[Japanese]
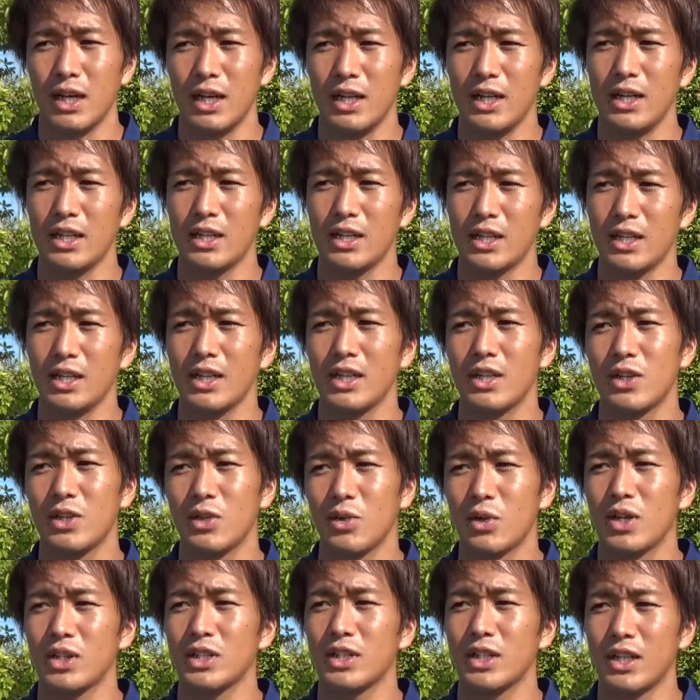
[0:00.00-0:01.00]
入れたらよ
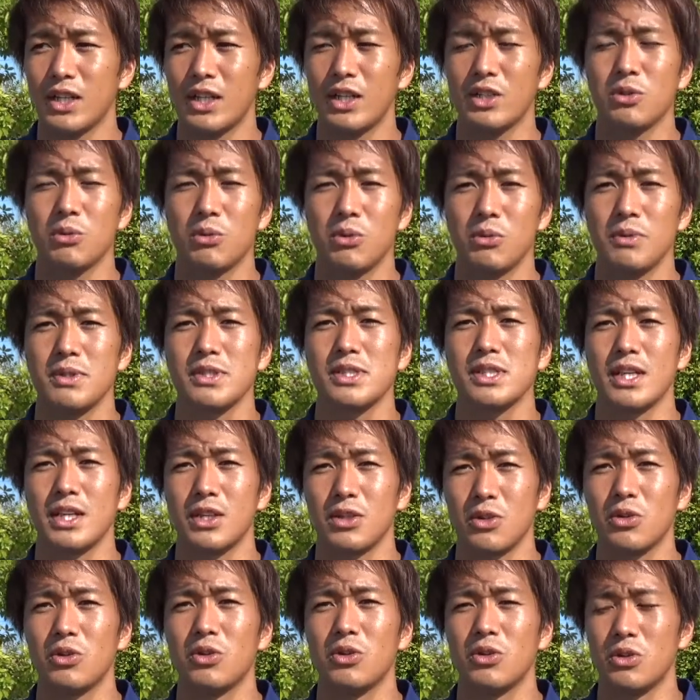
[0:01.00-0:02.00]
かったかなと思いますけ
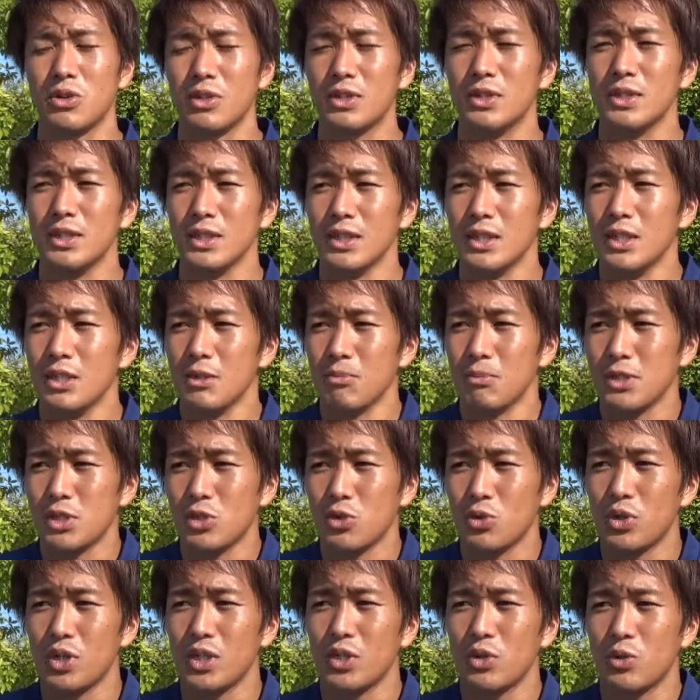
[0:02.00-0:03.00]
ど、
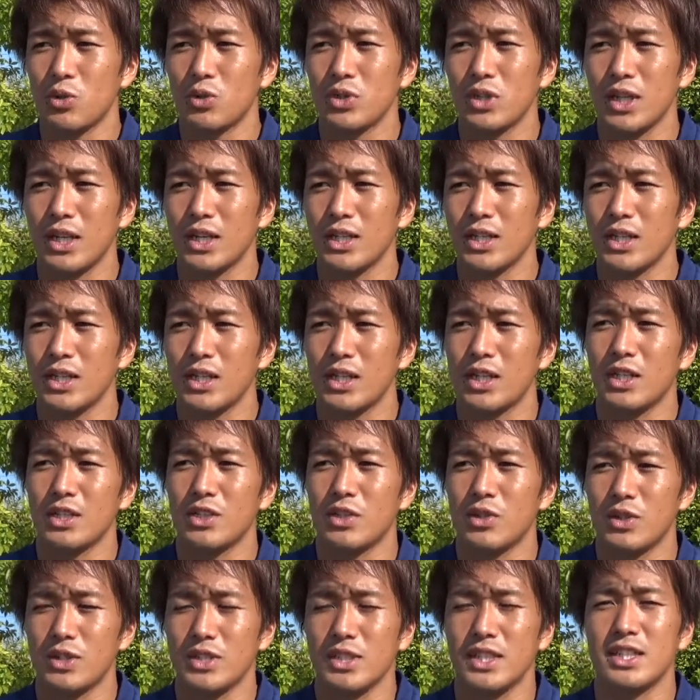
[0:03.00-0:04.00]
そこで得点ができなかっ
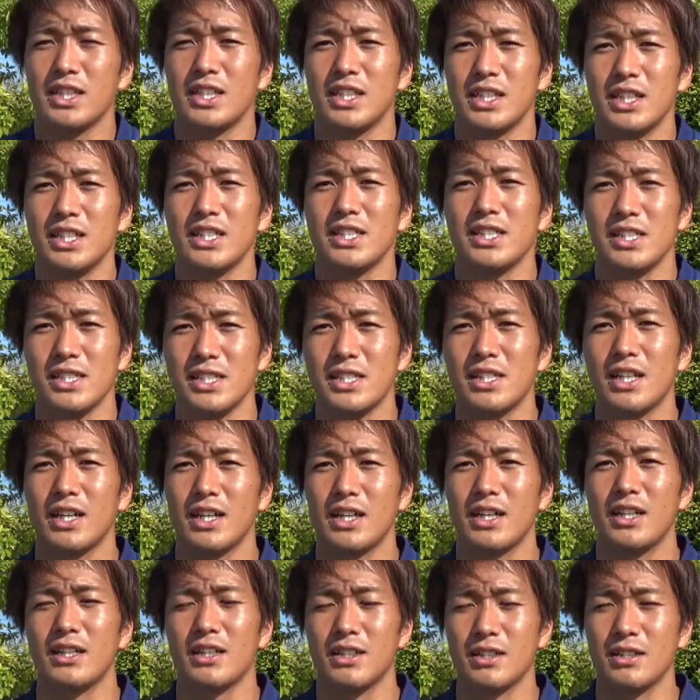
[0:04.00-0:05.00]
たのは残念です。うん、
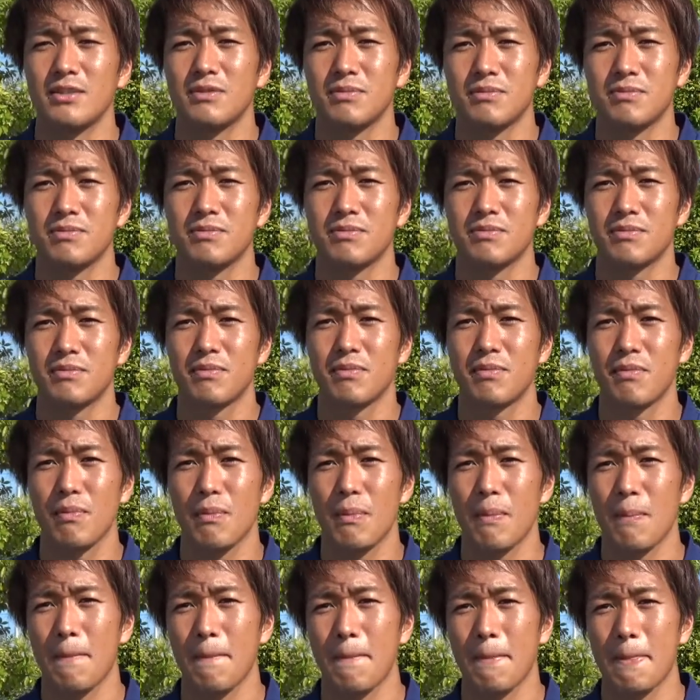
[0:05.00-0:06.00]
はい
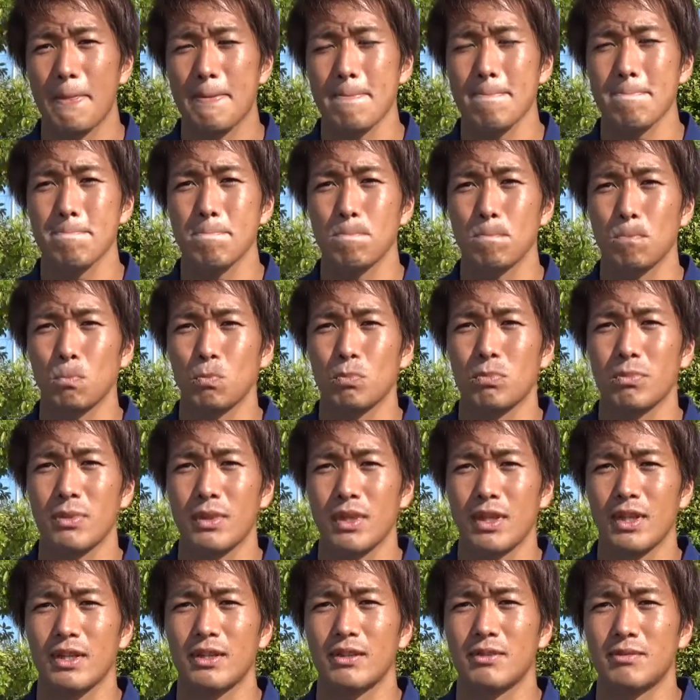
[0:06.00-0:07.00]
えーま
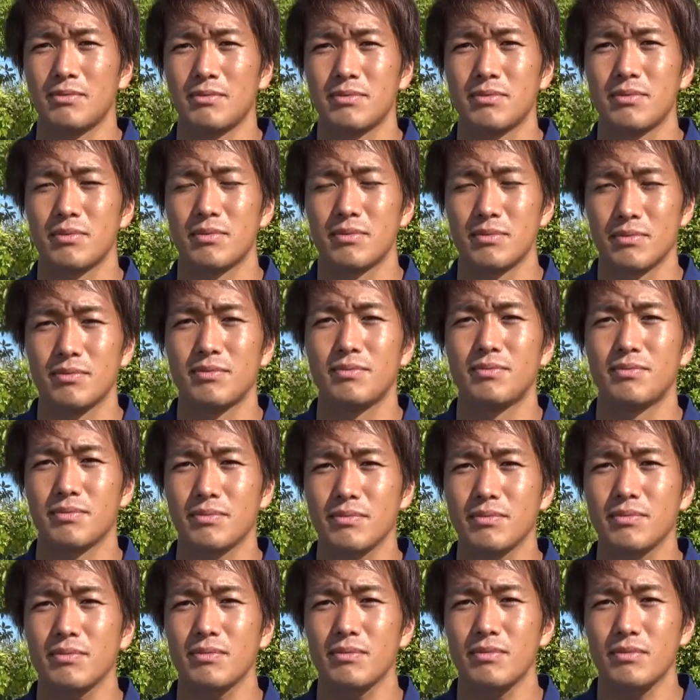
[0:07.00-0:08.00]
あ、次の試合が中
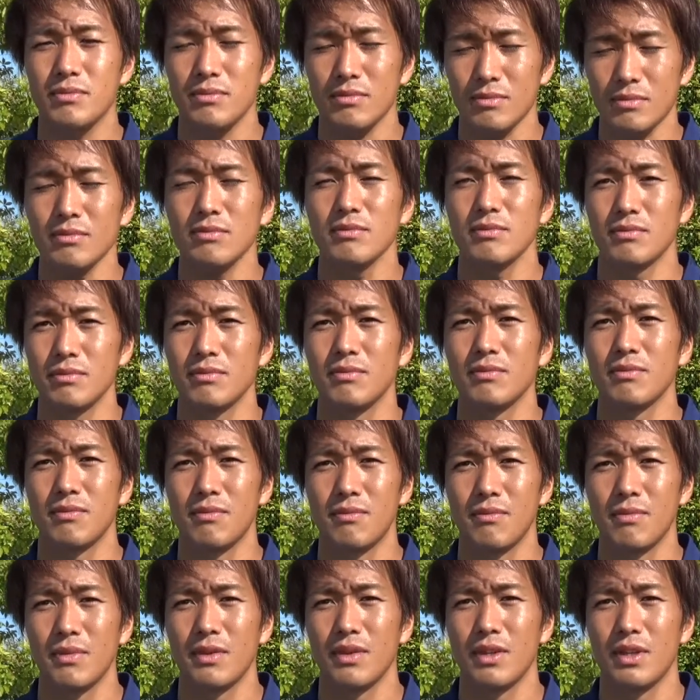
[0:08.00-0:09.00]
2日での試合
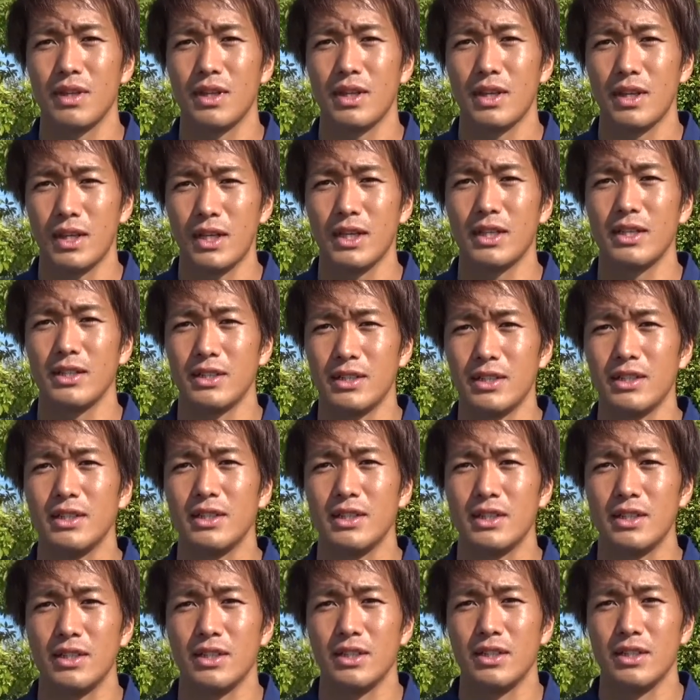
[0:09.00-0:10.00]
になりますけども、はい、その
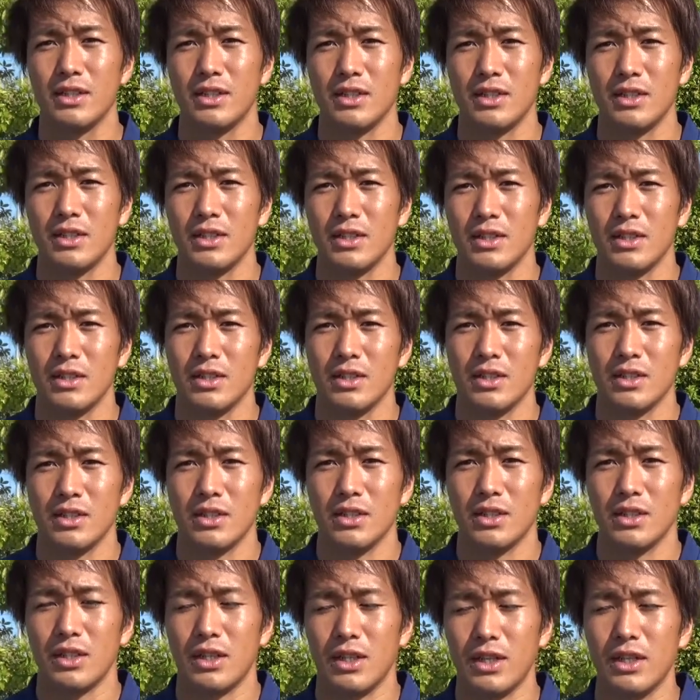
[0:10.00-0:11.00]
あたり、えー、
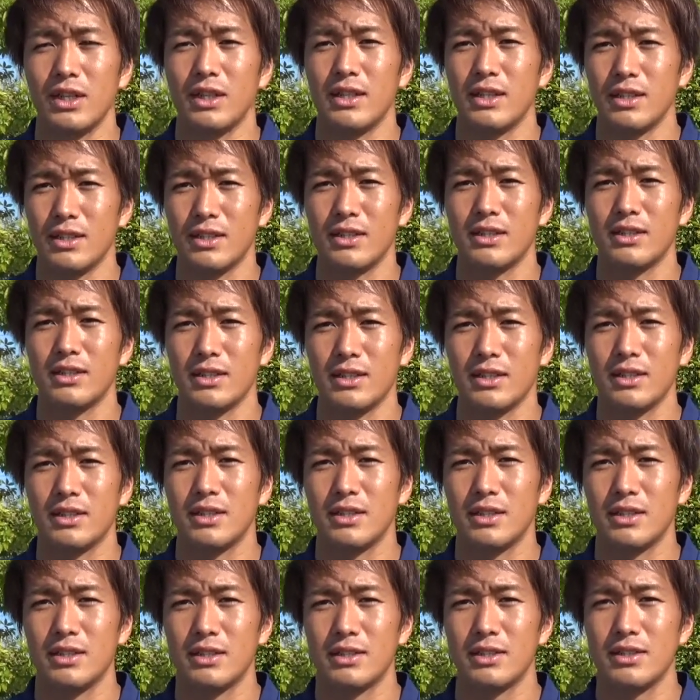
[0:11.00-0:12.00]
コンディションであったりとか、はい、
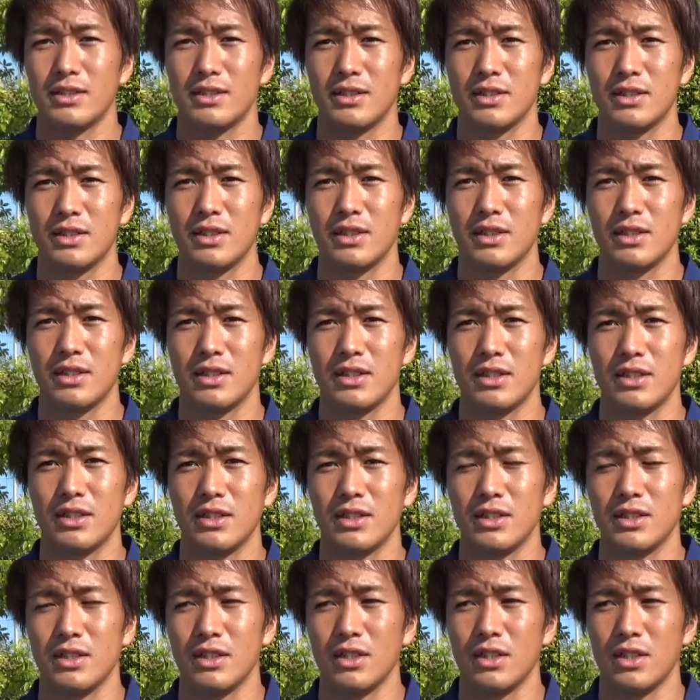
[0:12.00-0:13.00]
チームの状況、どのように
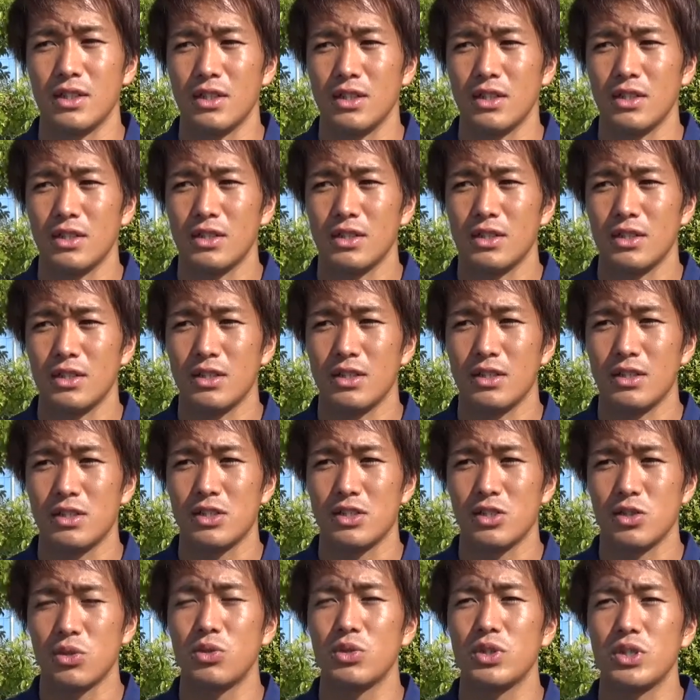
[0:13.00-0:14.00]
感じてますか
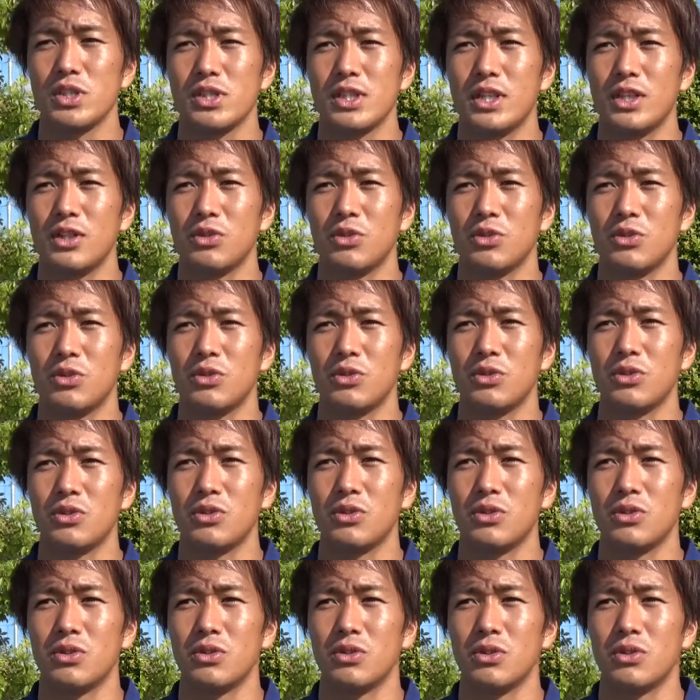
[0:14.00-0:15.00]
そうですねあの、
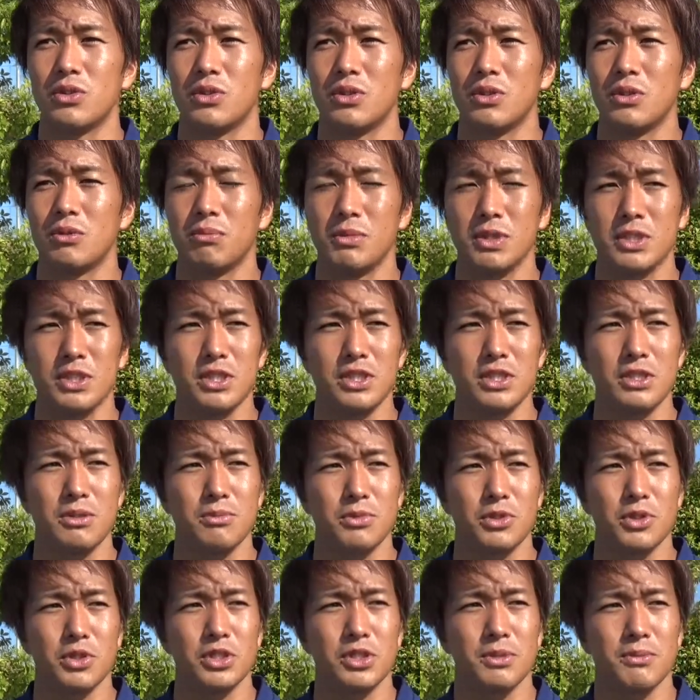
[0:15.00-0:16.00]
まあ、
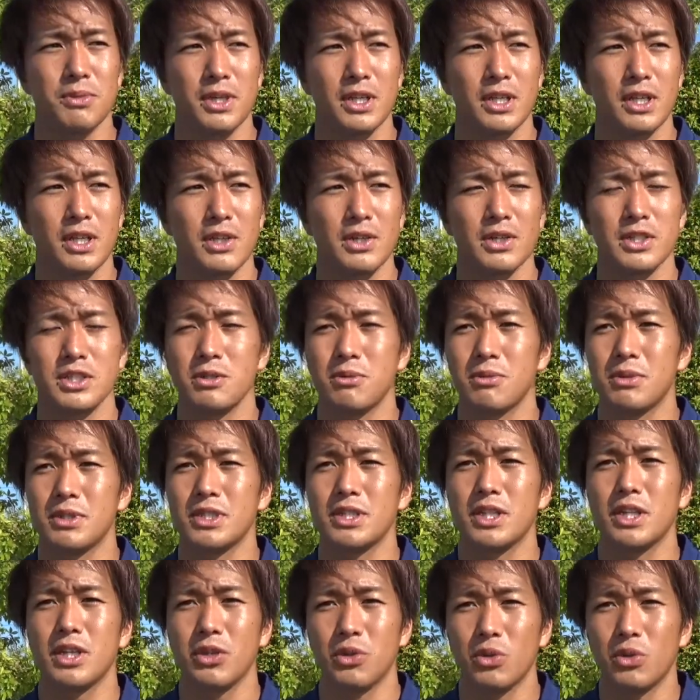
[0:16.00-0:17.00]
チームとして負けてはしまいま
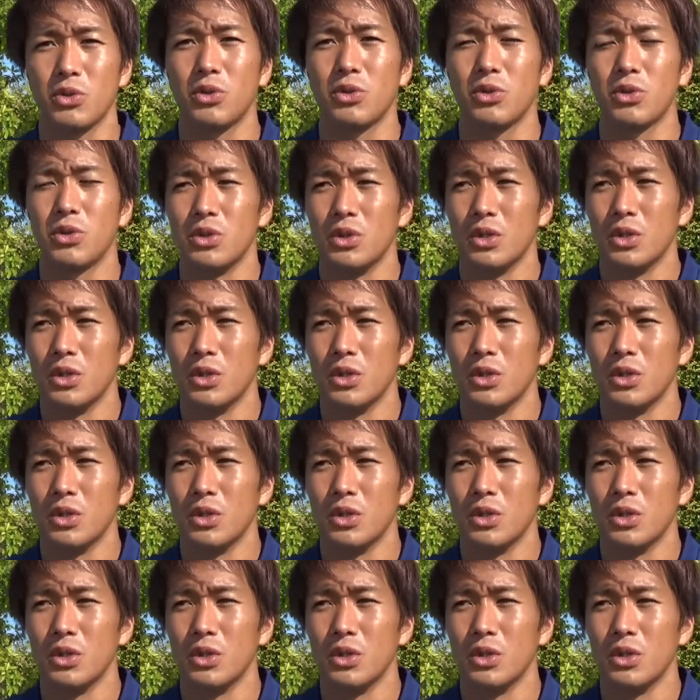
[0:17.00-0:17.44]
したけど、